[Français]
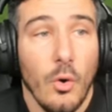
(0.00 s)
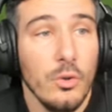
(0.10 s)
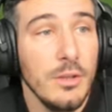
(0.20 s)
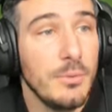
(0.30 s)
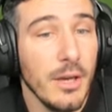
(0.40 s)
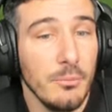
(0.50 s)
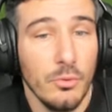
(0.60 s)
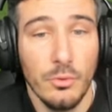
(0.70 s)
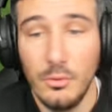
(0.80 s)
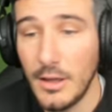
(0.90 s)
on est bien
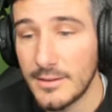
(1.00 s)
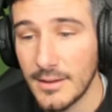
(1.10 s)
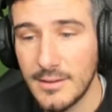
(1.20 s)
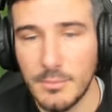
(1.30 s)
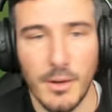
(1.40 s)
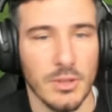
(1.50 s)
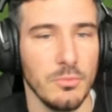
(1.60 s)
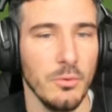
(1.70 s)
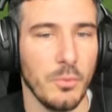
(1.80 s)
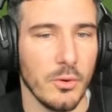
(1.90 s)
mieux, la tactique marche
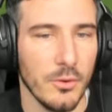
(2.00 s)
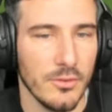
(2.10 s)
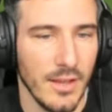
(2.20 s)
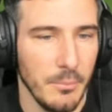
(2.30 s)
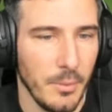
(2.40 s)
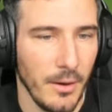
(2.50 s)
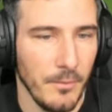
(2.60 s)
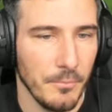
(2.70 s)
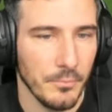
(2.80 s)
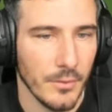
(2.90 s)
mieux pour que ça aille pas.
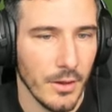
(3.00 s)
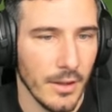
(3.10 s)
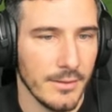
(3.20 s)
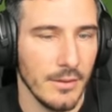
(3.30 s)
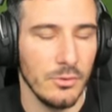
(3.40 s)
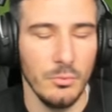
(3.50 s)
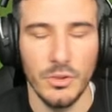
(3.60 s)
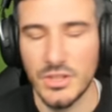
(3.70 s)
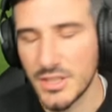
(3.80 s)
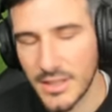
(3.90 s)
La tête de
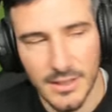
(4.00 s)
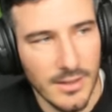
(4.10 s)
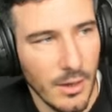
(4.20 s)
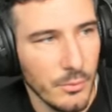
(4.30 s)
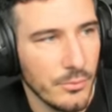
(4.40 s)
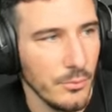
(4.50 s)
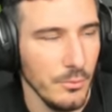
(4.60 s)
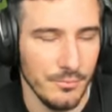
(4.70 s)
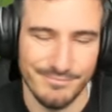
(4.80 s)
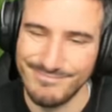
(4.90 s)
Munechika qui ira
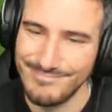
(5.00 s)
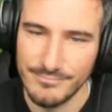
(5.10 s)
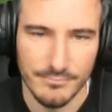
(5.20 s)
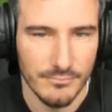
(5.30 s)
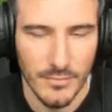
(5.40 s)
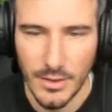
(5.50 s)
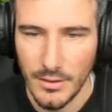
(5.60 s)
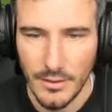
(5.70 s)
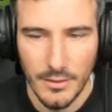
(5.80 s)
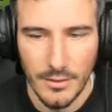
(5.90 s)
au-dessus.
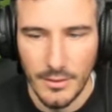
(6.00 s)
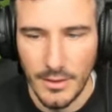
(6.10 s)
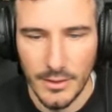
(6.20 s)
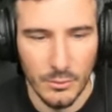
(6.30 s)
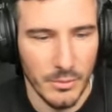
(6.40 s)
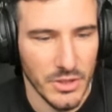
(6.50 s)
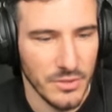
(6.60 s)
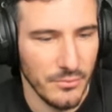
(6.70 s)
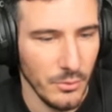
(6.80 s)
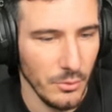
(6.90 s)
Ah dommage,
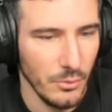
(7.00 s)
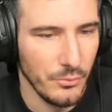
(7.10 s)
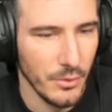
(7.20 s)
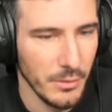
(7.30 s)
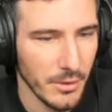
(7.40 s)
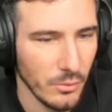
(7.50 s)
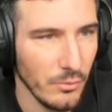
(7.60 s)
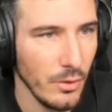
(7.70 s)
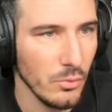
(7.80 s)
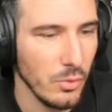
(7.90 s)
il faut, faut les mettre. On
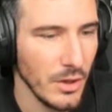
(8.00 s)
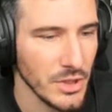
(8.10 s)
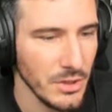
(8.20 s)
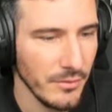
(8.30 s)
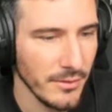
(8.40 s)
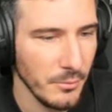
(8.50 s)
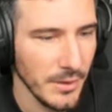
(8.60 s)
va encourager, on va se